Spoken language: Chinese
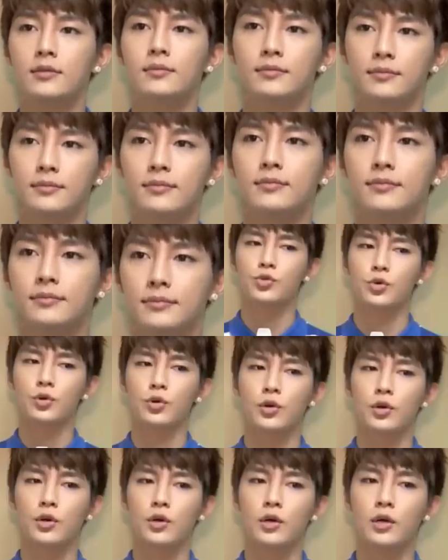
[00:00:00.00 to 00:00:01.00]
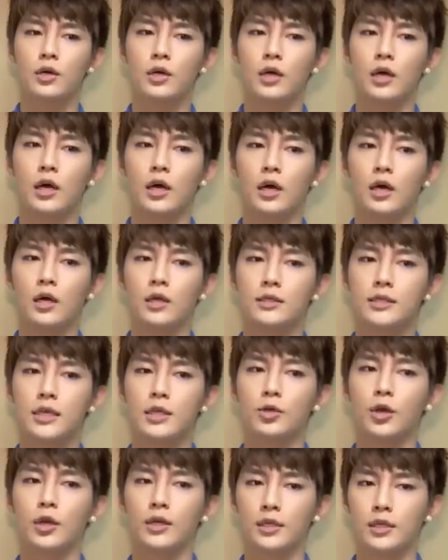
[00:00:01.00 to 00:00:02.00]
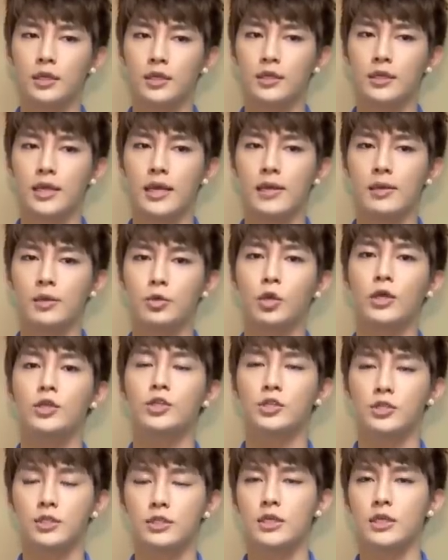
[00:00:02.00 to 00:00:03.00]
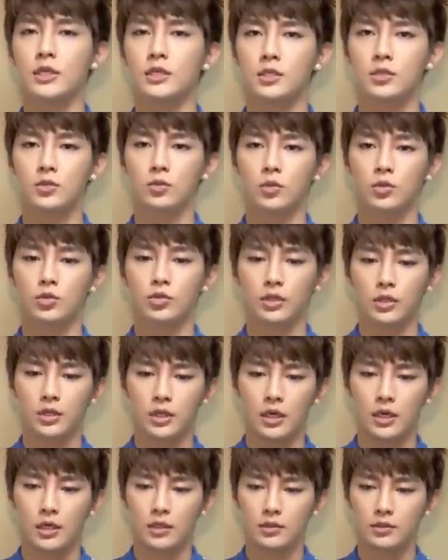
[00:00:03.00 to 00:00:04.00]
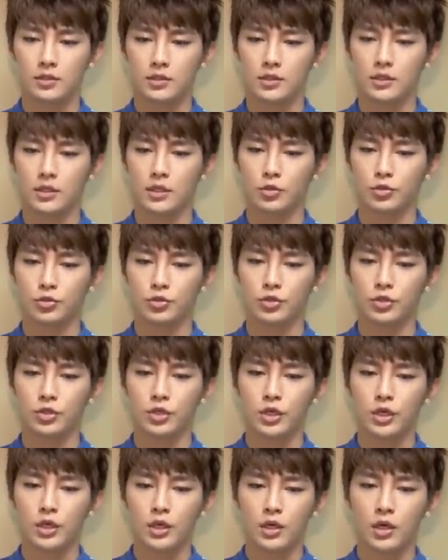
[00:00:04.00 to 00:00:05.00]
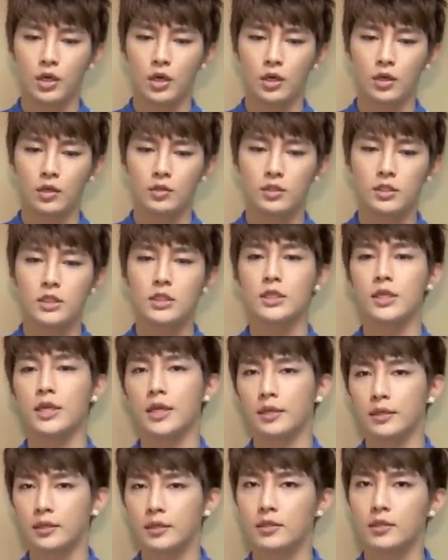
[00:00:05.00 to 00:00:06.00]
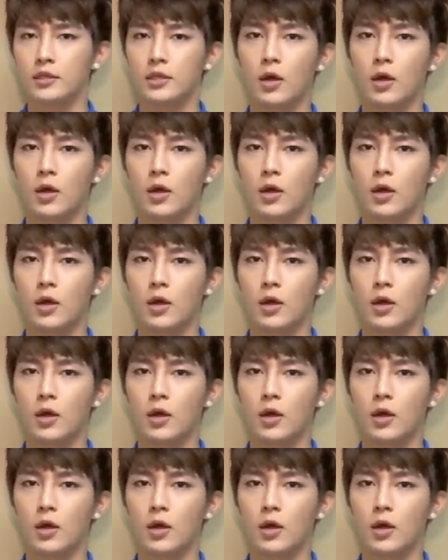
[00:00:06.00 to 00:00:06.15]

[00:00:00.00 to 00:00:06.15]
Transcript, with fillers: 对我来说，呃，在团体的那一段时间是我觉得很值得去，呃，纪念的。